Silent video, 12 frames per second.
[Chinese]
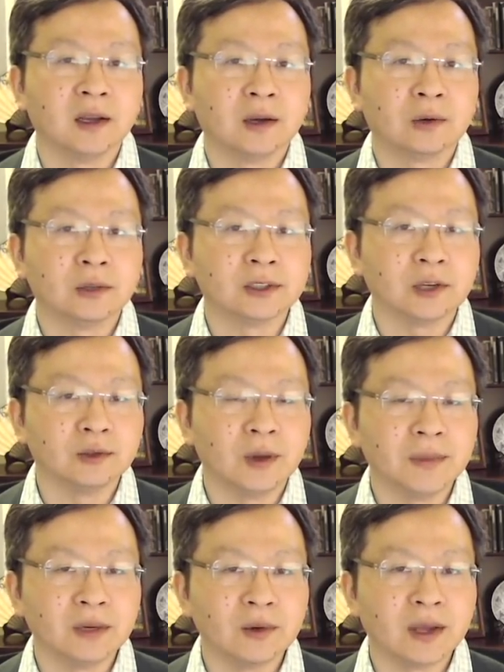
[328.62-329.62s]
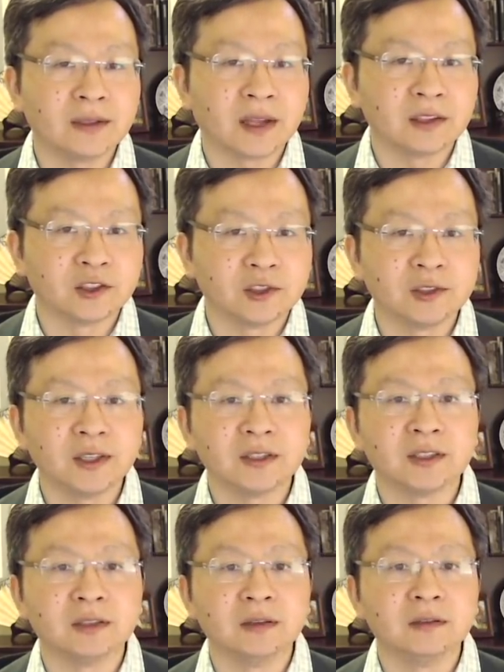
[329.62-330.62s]
火烧圆明园，它的直接
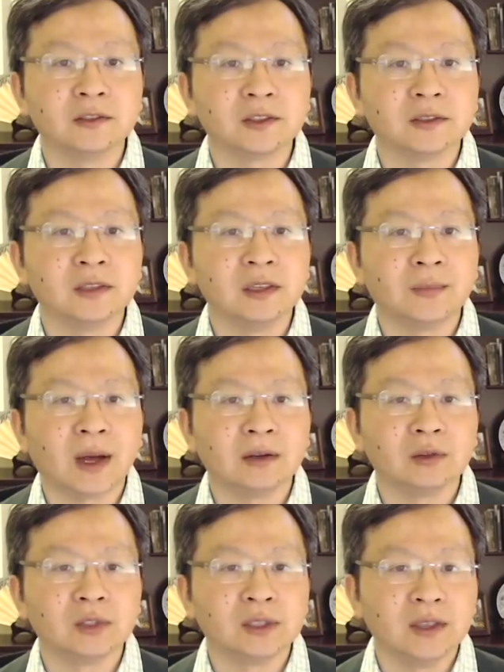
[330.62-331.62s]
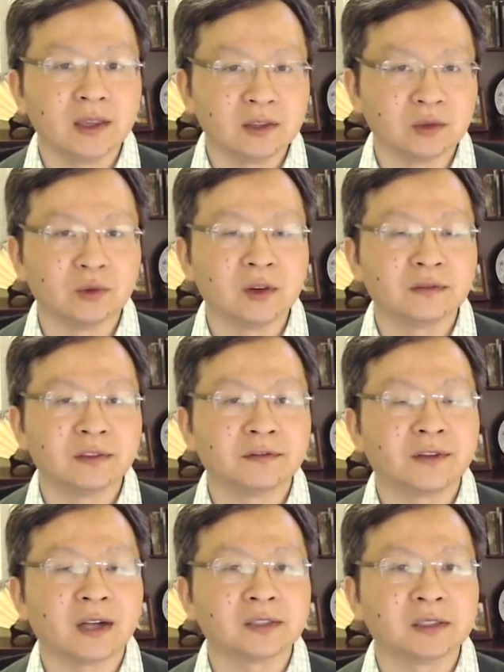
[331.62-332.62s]
起因是一八六零年九月份
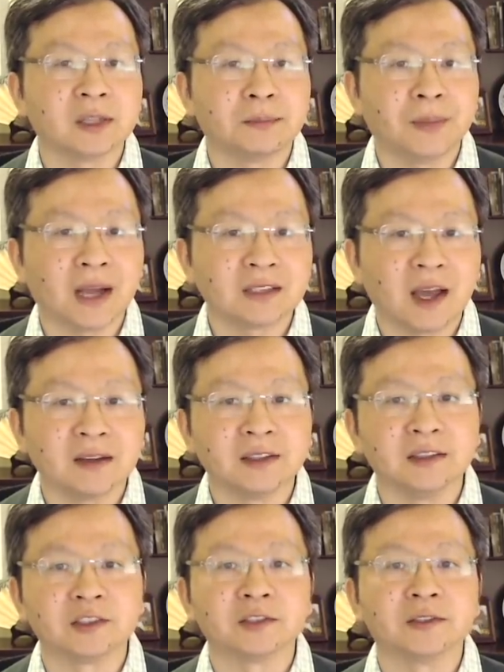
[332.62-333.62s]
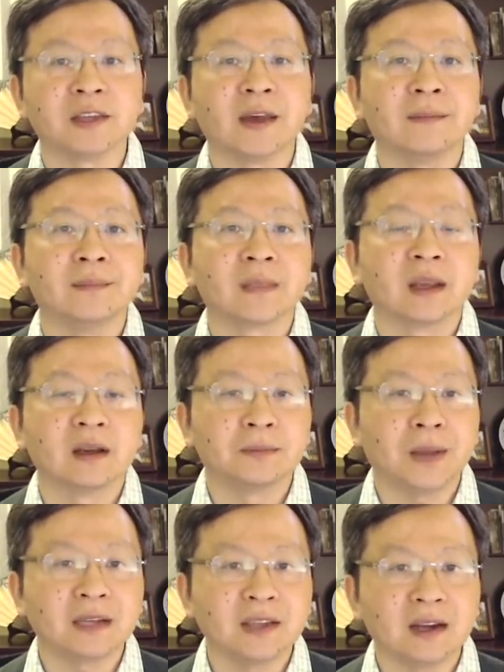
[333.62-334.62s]
发生的巴夏里事件。呃，
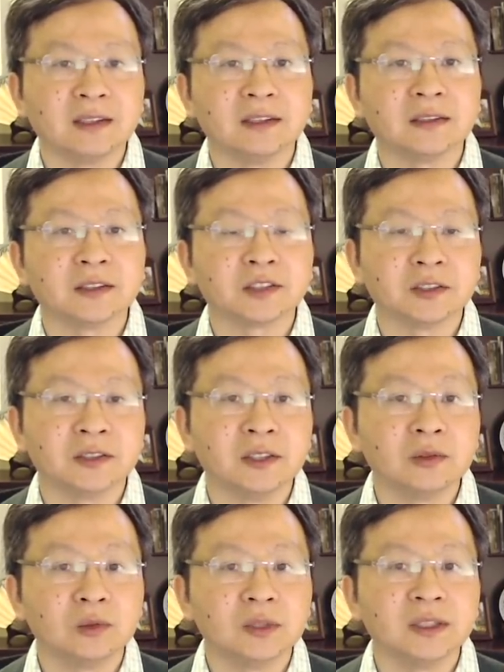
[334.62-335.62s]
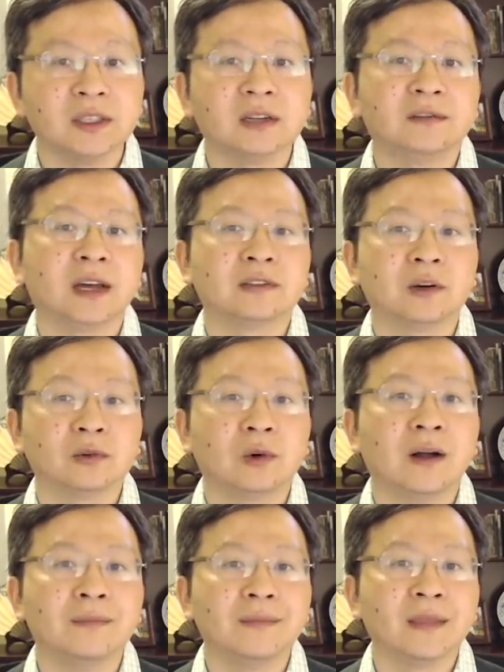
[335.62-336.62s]
巴夏里呢是英国的一个外交
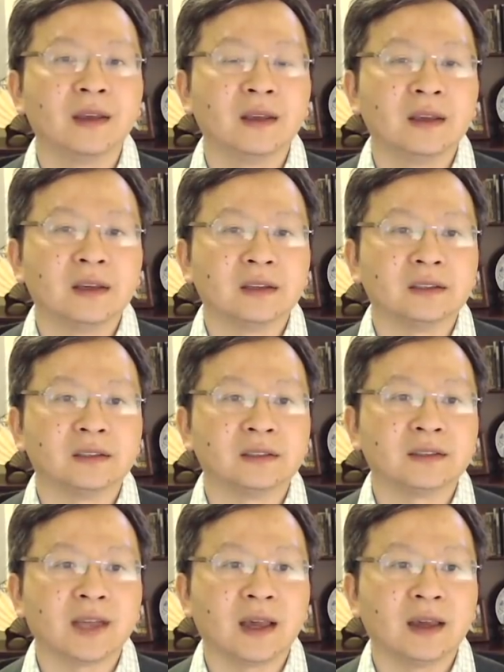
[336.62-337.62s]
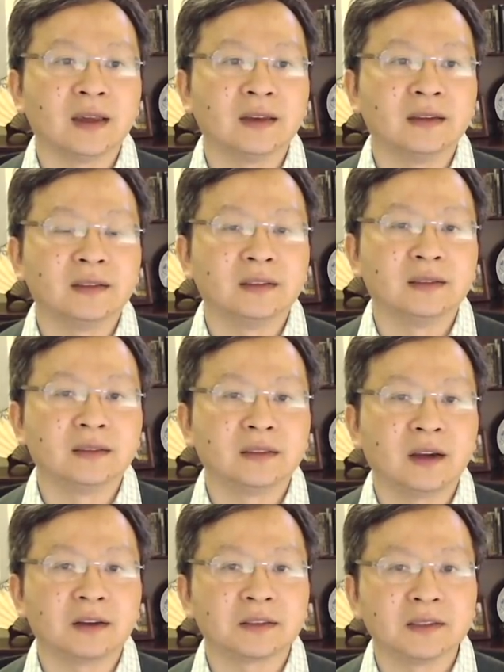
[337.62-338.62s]
官，呃，在
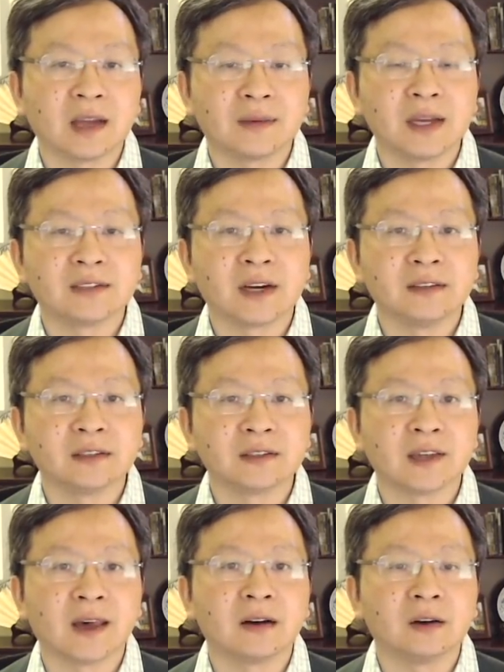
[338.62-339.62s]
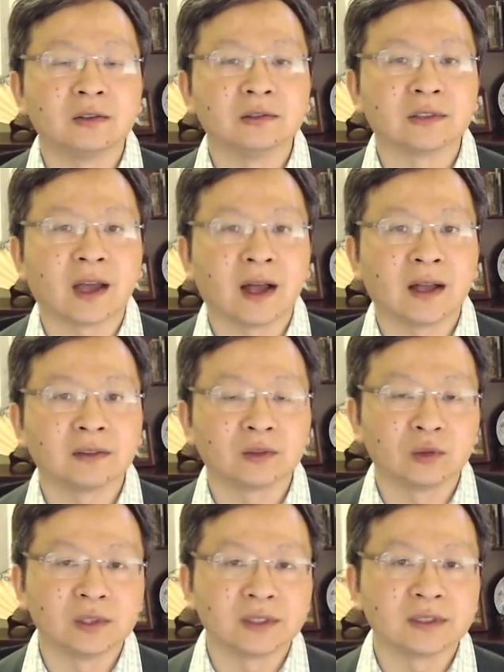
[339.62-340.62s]
第二次鸦片战争前后，他
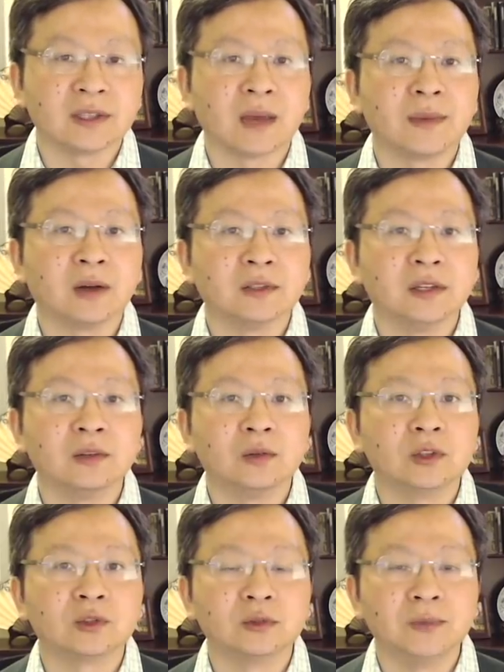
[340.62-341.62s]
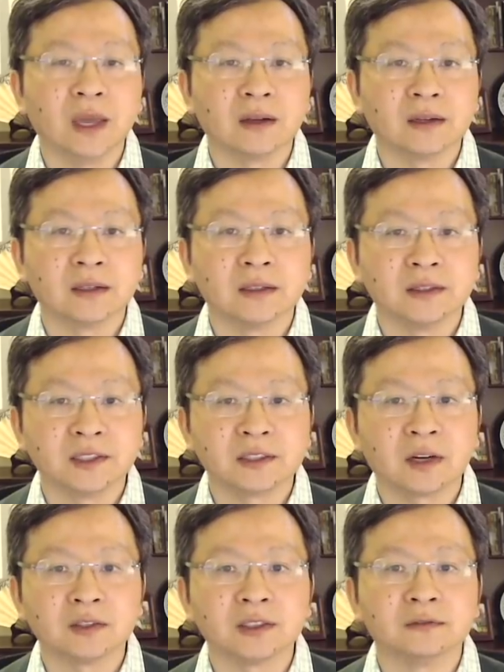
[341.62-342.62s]
多次代表英国出面和清
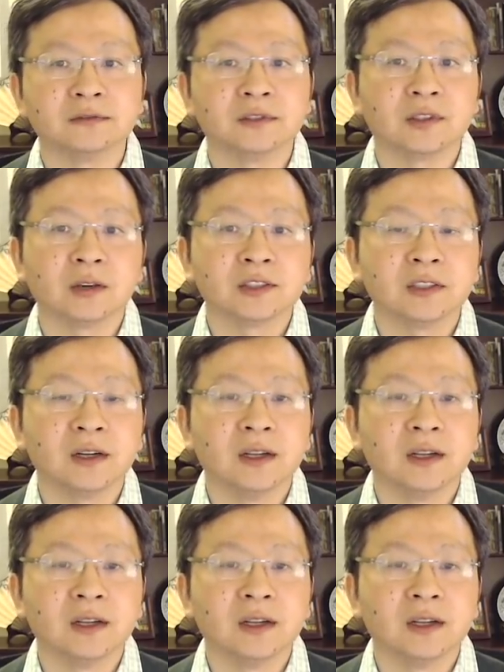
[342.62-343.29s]
朝政府交涉。